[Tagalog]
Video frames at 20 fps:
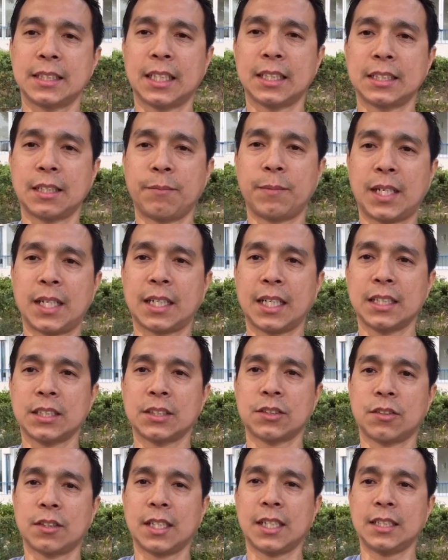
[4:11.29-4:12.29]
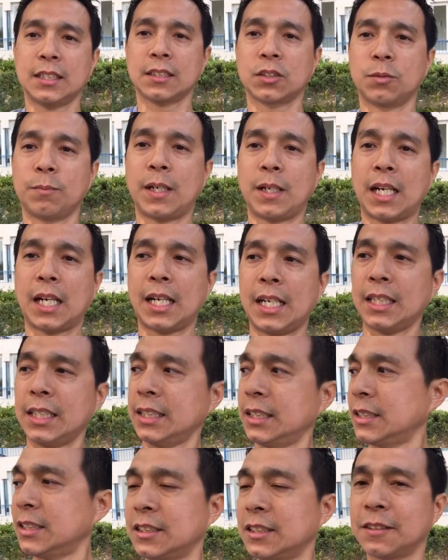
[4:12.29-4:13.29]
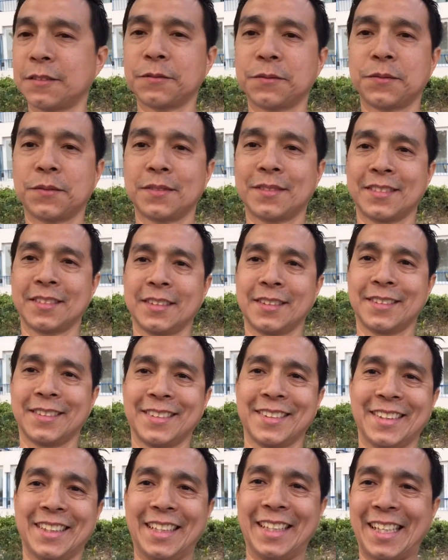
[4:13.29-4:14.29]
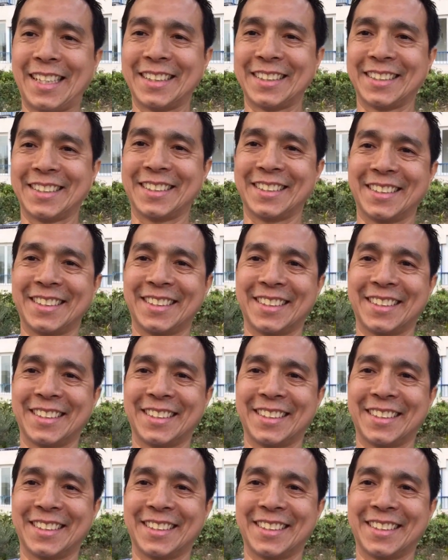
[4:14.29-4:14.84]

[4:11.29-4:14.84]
nasa mga restaurant kumakain yan